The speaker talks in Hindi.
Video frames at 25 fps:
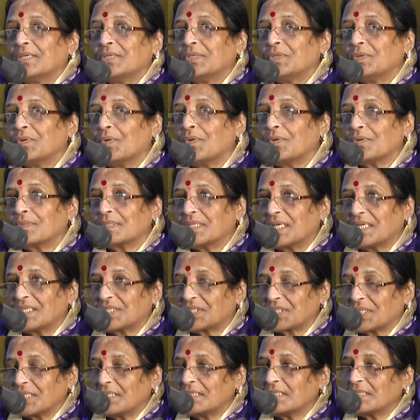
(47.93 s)
योग
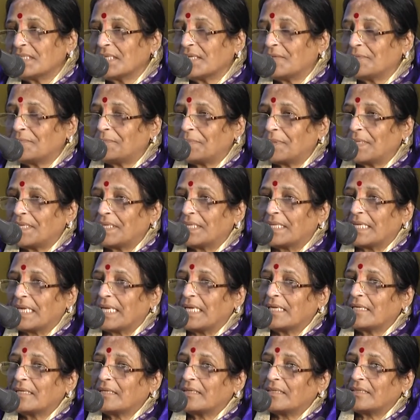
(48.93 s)
दर्शन के ऊपर
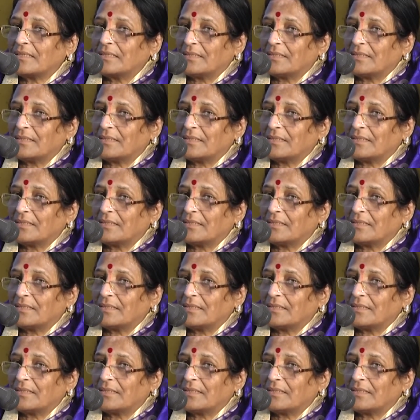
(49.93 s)
एक